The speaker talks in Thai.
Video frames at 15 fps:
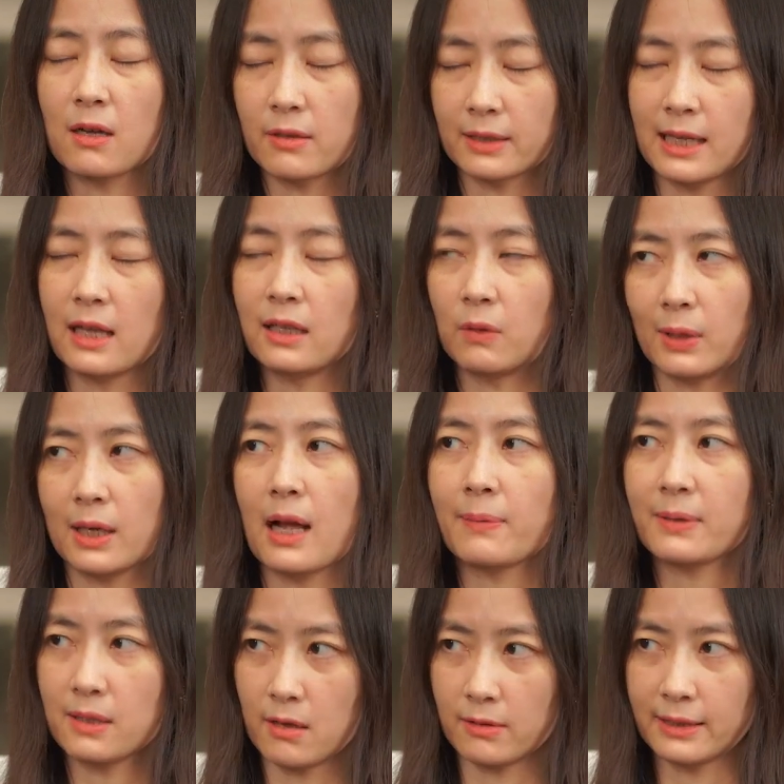ซ้อนกันหรือว่าทั
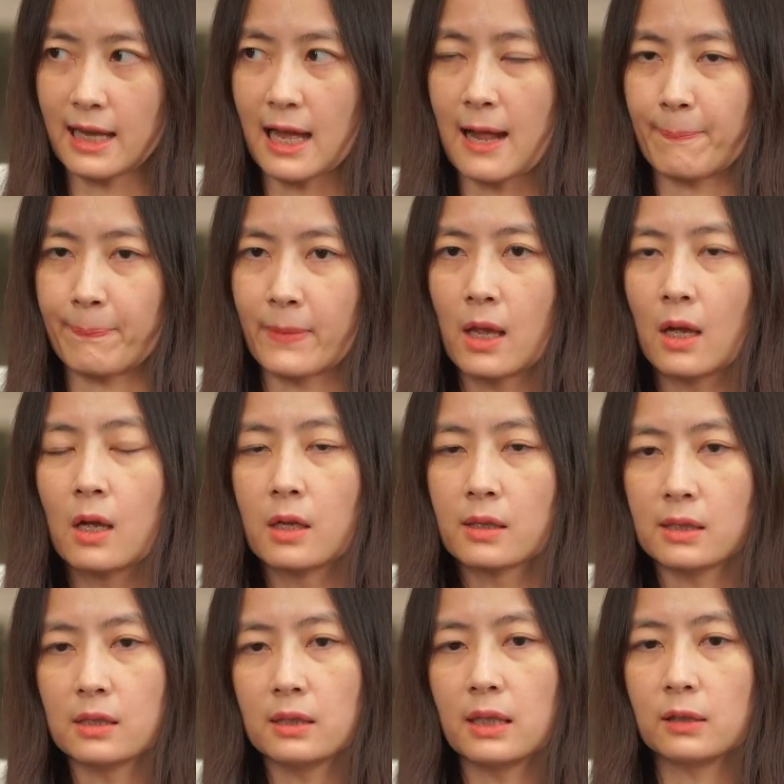บซ้อนกัน
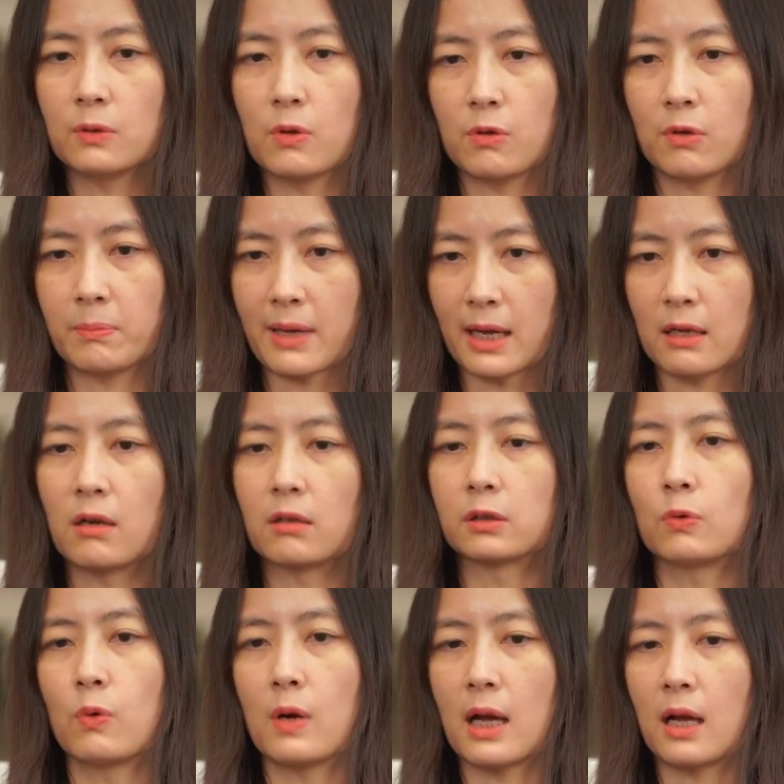ซึ่งในตัวกฎหมายของ
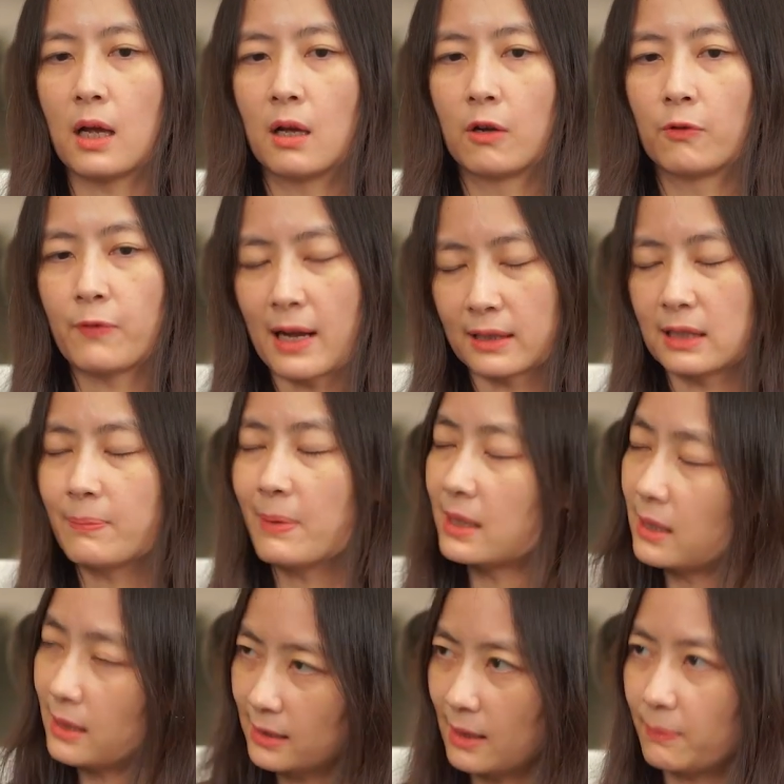ตัวฝั่งที่เป็น
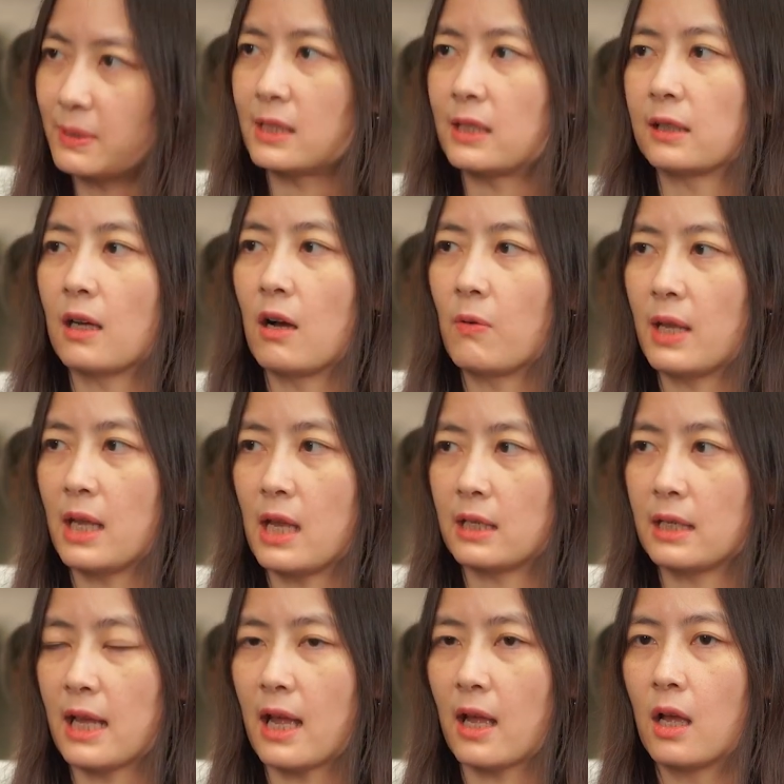สินทรัพย์ดิจิทัลเอง
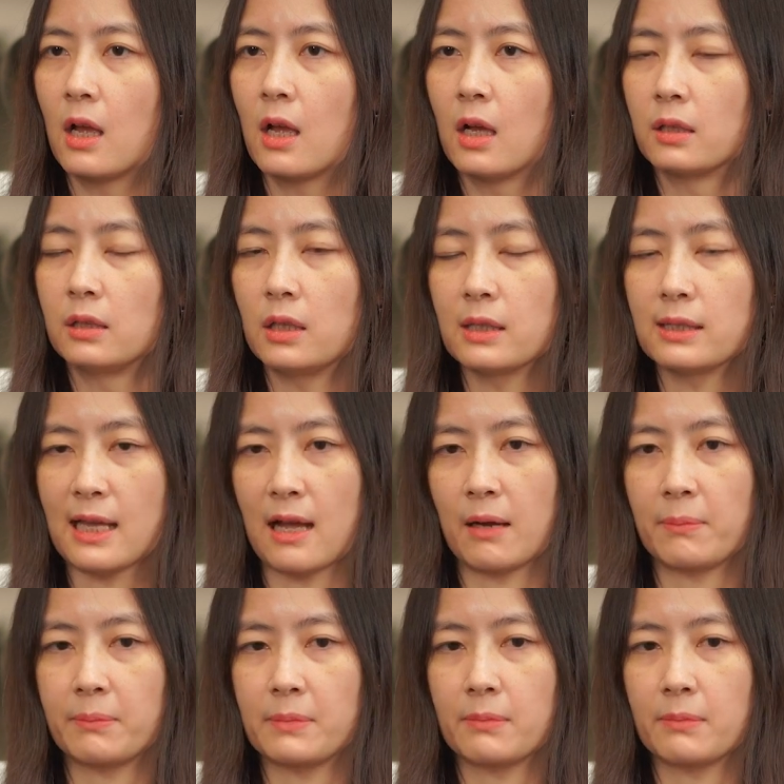เนี่ย เนื่องจาก